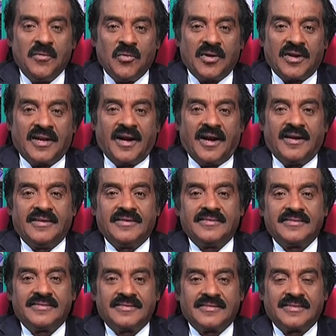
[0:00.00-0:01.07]
ஒரு நாள்
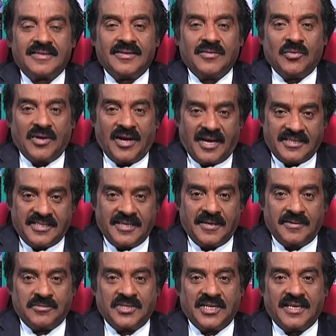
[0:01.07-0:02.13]
ஒரு
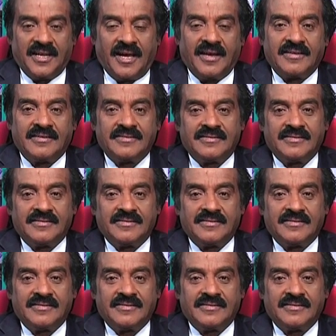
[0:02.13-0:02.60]
ஆசிரியரிடம் சென்றான்